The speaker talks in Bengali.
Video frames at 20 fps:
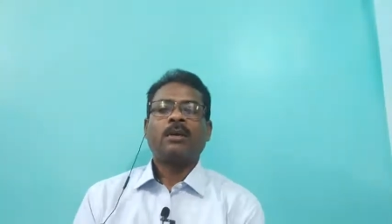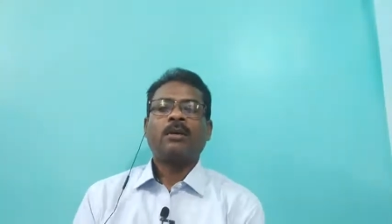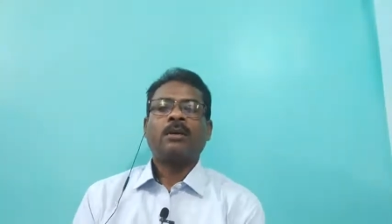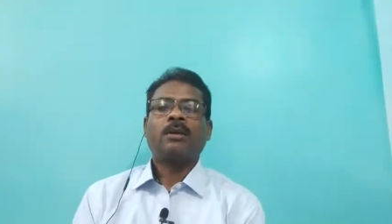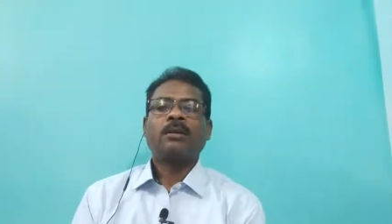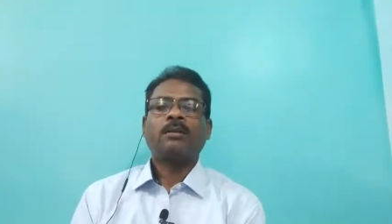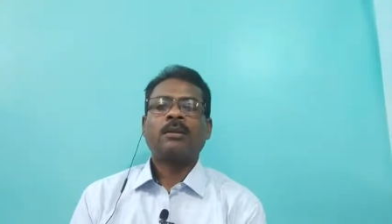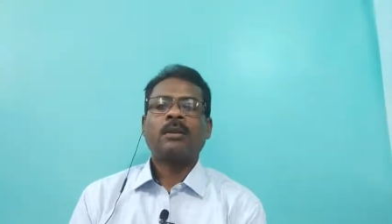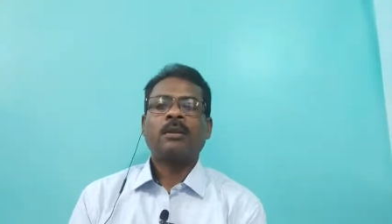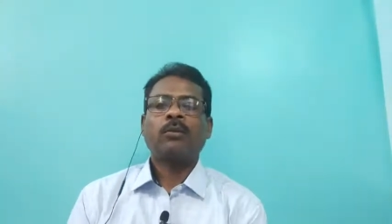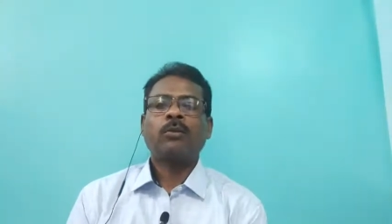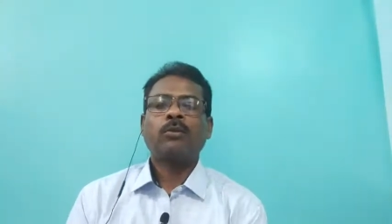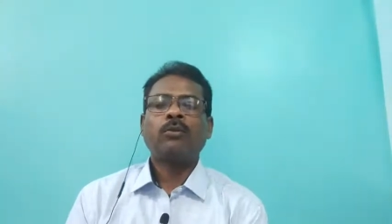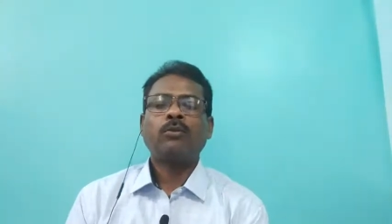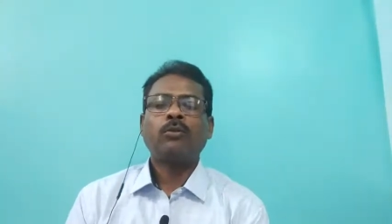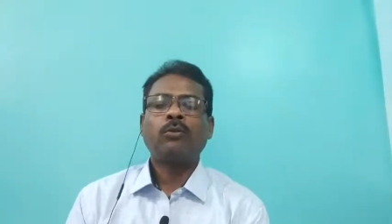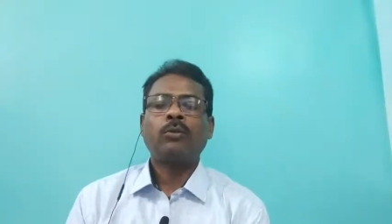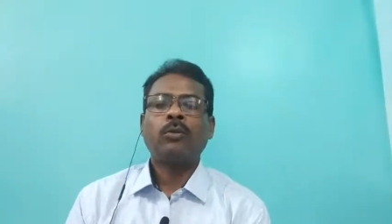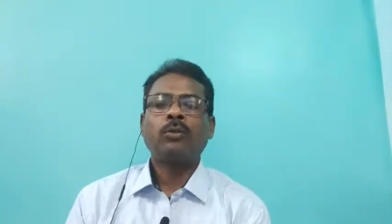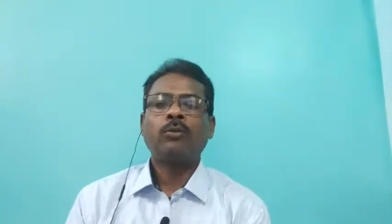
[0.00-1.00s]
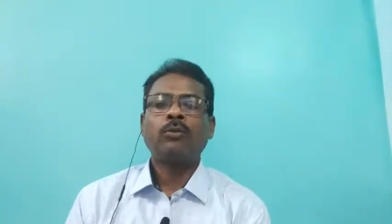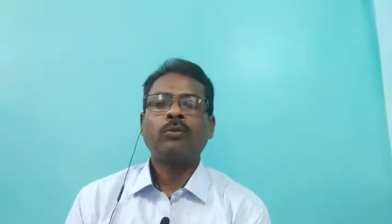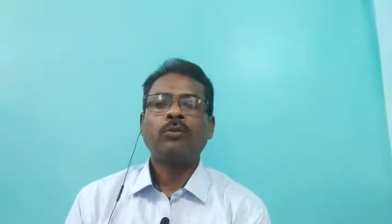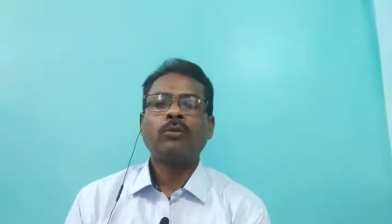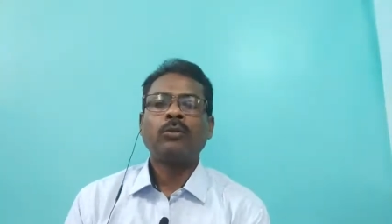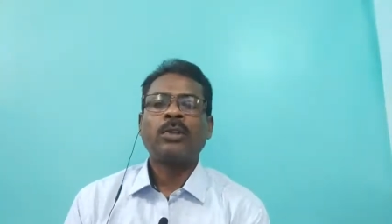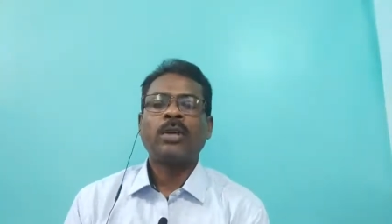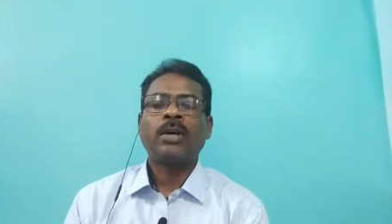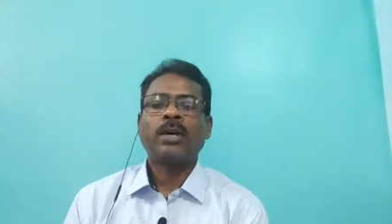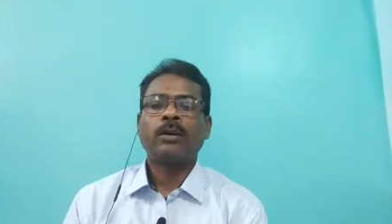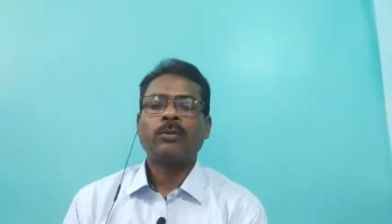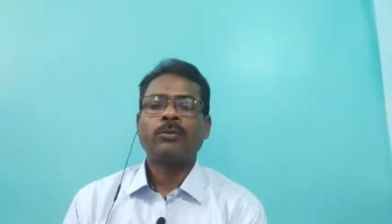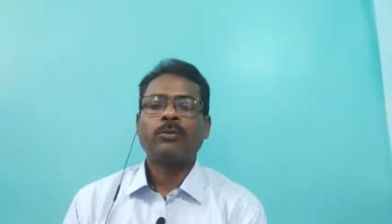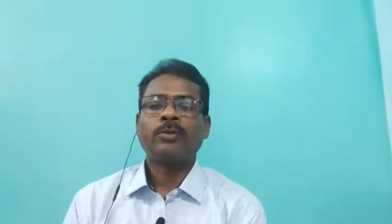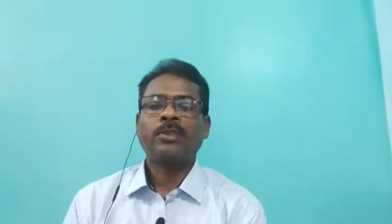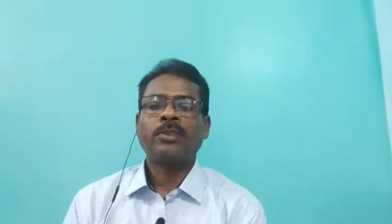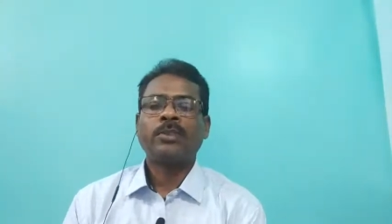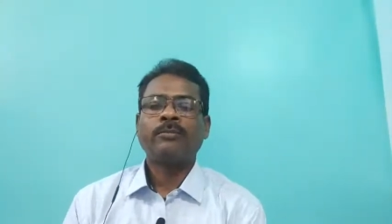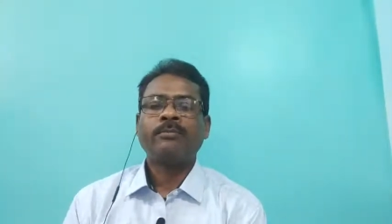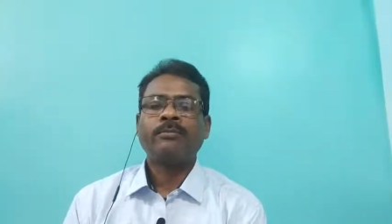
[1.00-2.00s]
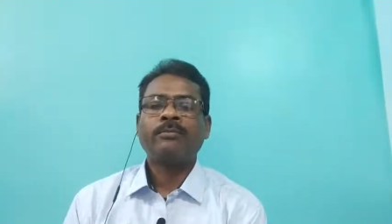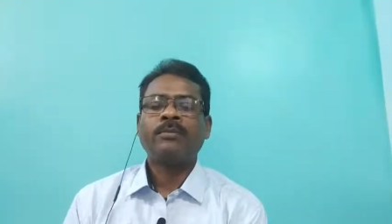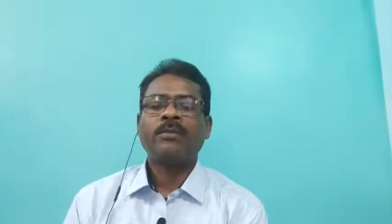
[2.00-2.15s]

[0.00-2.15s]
ডাক্তারের কতগুলো গুণ থাকা উচিত